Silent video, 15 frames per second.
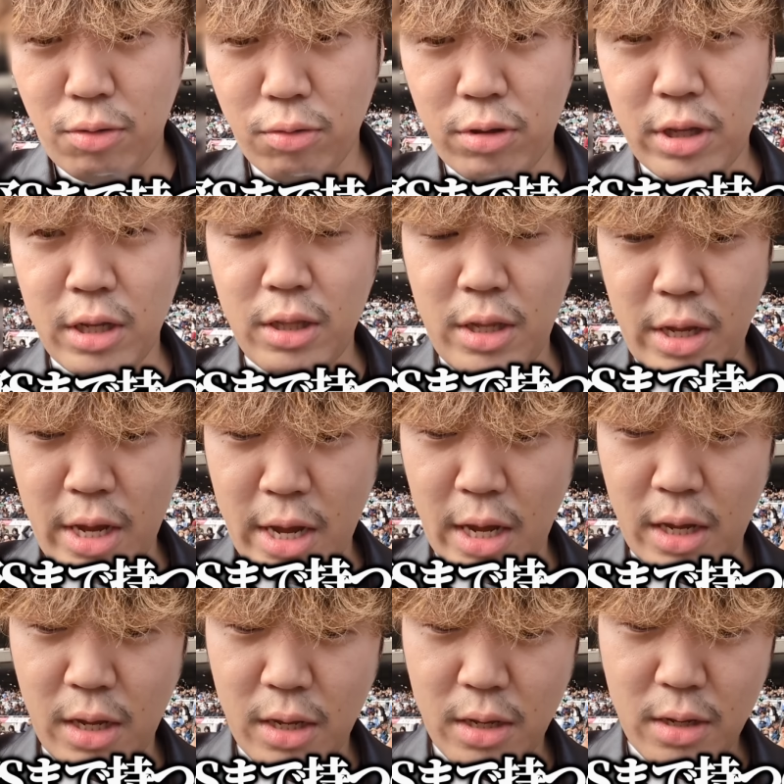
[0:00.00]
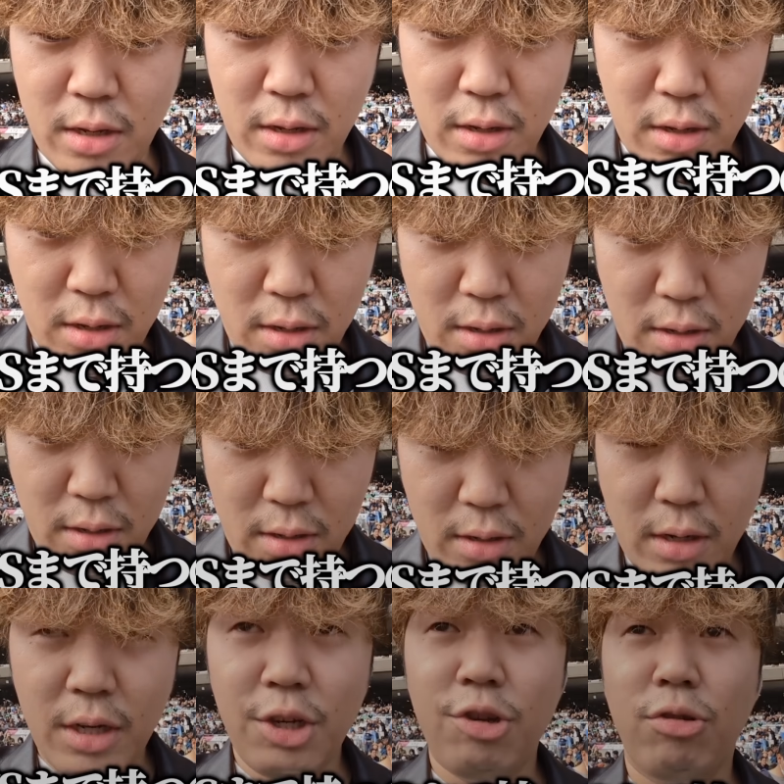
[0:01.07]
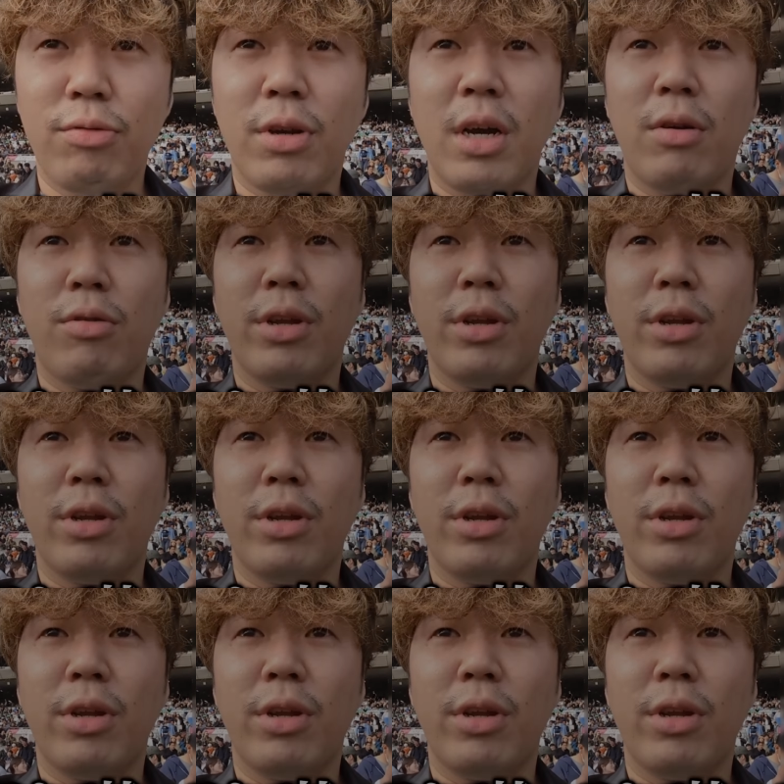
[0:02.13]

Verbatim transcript: こんなんで大丈夫か